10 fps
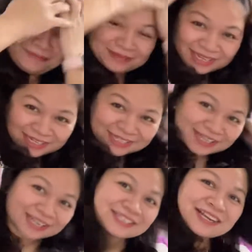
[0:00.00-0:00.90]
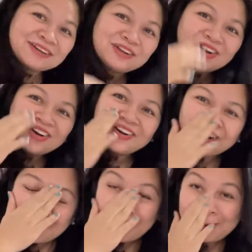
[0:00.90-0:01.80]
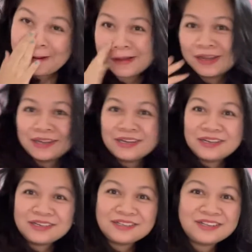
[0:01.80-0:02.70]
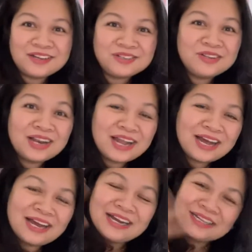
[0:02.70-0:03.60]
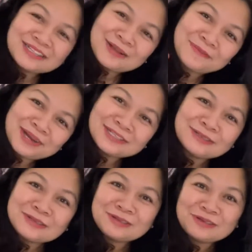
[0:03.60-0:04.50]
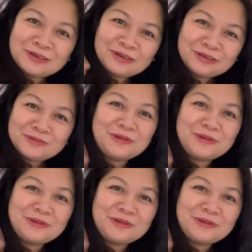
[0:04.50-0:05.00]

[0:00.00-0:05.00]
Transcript: Pasensya naman sa gulo. Yan, yun lang. Hanggang sa mga susunod.